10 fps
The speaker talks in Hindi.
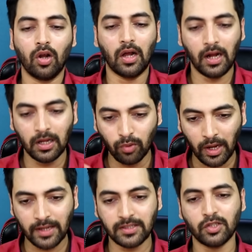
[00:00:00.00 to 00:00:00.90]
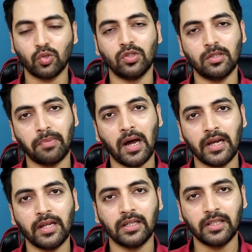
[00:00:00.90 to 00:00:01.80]
और अगर वो ऐसे जोन से
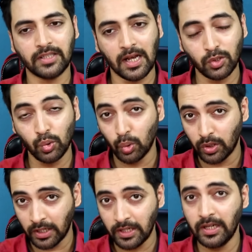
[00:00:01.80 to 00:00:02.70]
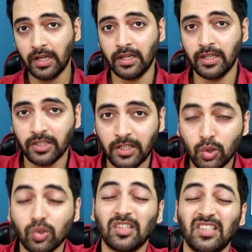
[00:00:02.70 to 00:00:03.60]
बाहर निकलते जहां से उनको नहीं निकलना
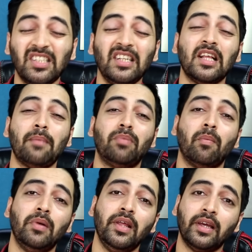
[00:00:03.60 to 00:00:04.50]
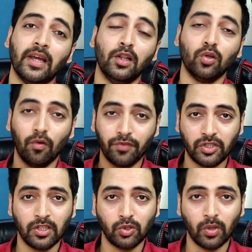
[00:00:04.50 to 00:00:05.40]
चाहिए तो सीधा पब्लिक हेल्थ
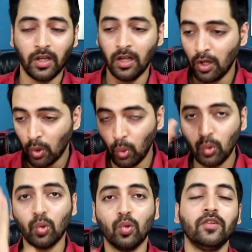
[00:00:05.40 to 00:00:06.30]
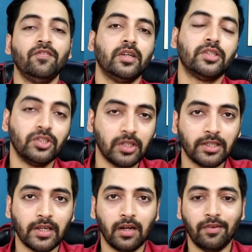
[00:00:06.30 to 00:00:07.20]
ऑफिशियल जो है उनको उनको नोटिफिकेशन
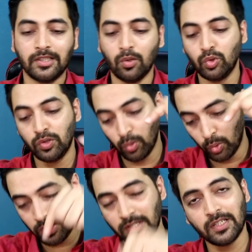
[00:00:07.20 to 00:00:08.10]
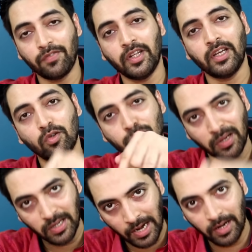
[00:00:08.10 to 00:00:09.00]
चला जाएगा वैसे उस, उनकी सेफ्टी के लिए
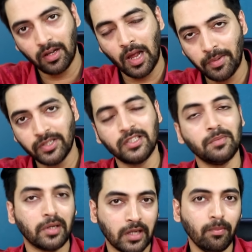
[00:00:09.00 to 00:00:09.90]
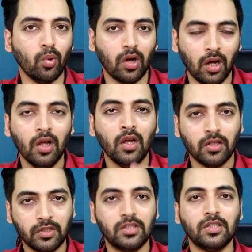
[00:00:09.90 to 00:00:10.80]
उसमें इमरजेंसी बटन uh, भी होगा
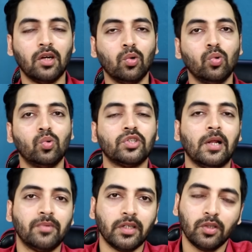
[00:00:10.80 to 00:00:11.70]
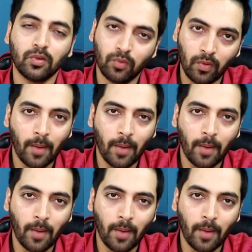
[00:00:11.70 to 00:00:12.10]
जिससे अगर उनको कुछ हेल्प चाहिए तो वो